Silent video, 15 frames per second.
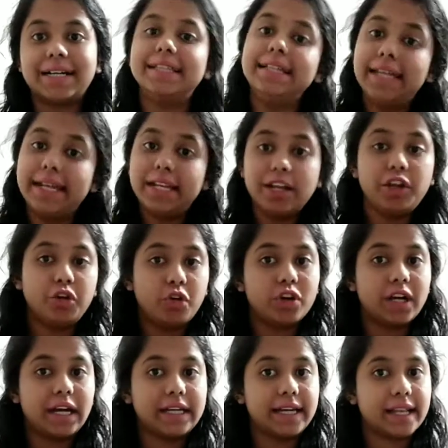அது என்ன
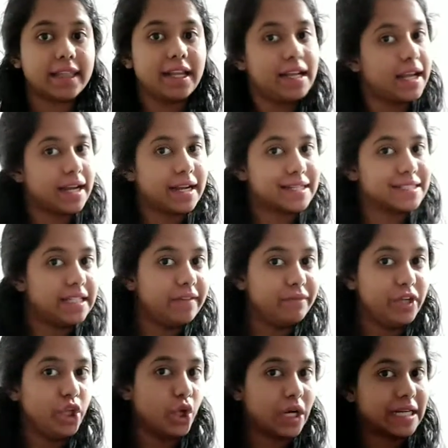யோகாங்கிறத நான்
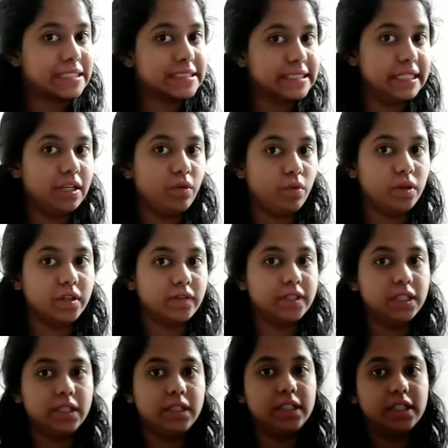கடைசியில் வீடியோ கடைசியில் உங்களுக்கு
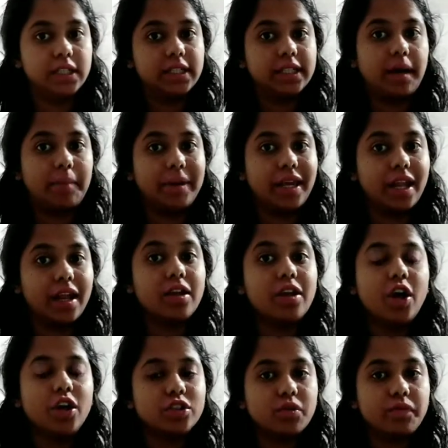வந்து காமிக்கிறேன்
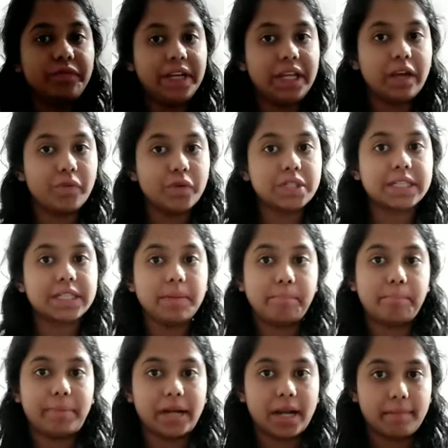ஸோ வீடியோவை
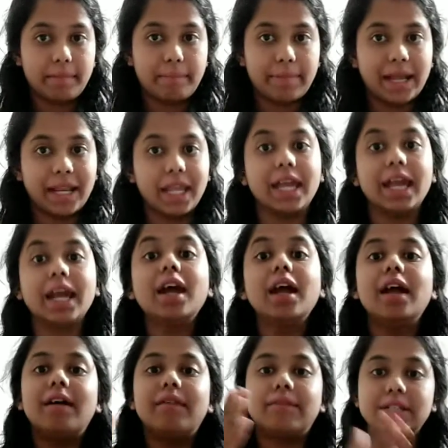ஸ்கிப் பண்ணாமல் பாருங்கள்
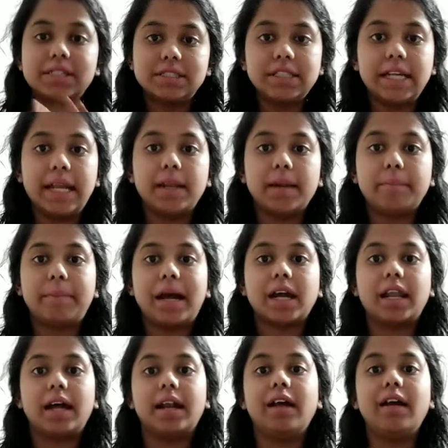ஃபஸ்ட்டு என்னன்னு
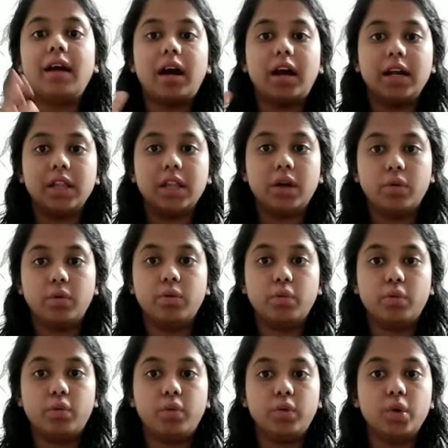பார்க்கலான்னா இந்த
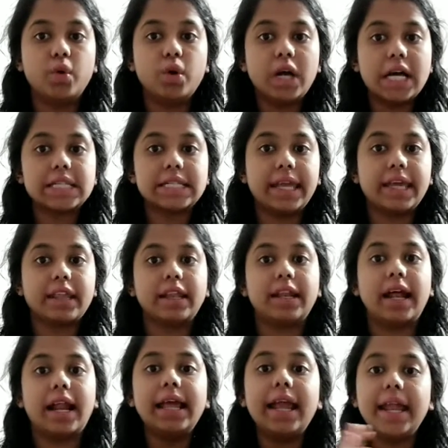ஒரு யோகா
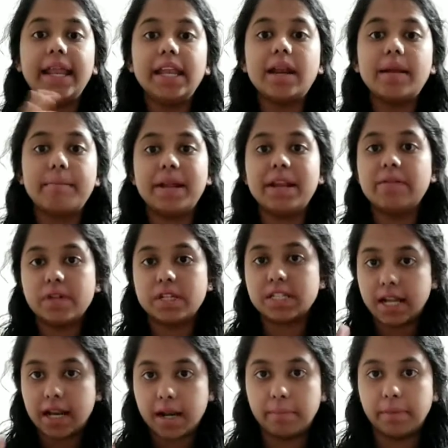செய்யறதுனால என்னென்ன
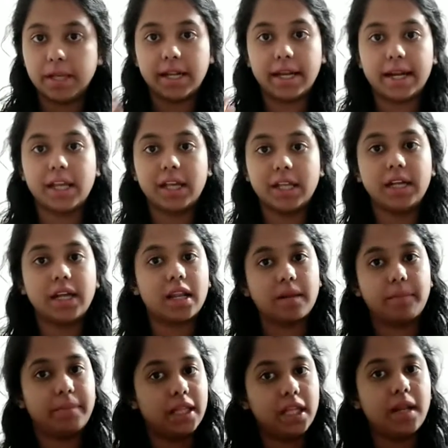பெனிஃபிட்ஸ் எல்லாம் நம்மளுக்கு
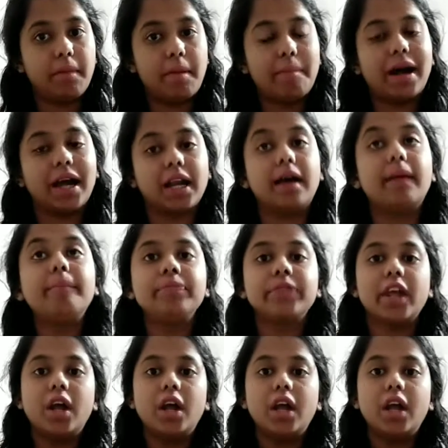கிடைக்குதுங்கிறத பற்றி நம்ம பார்க்கலாம்